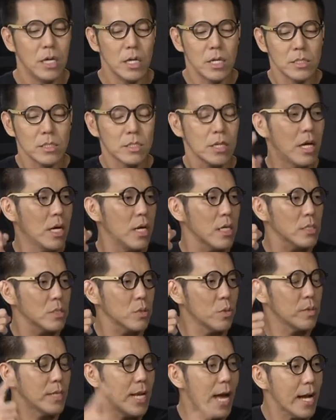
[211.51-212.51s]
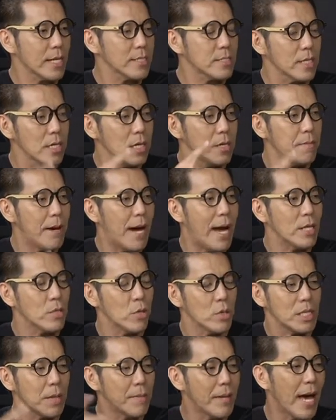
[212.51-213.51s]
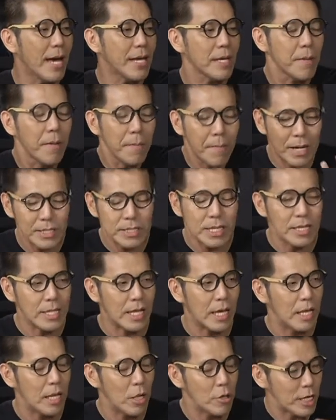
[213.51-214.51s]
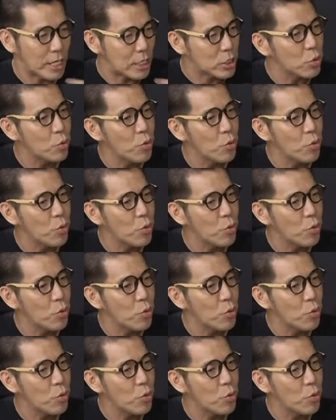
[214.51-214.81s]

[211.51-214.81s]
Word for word: เจอสุนัขเจอหมาโดนทำร้ายบางทีเนี่ยเราอยากช่ว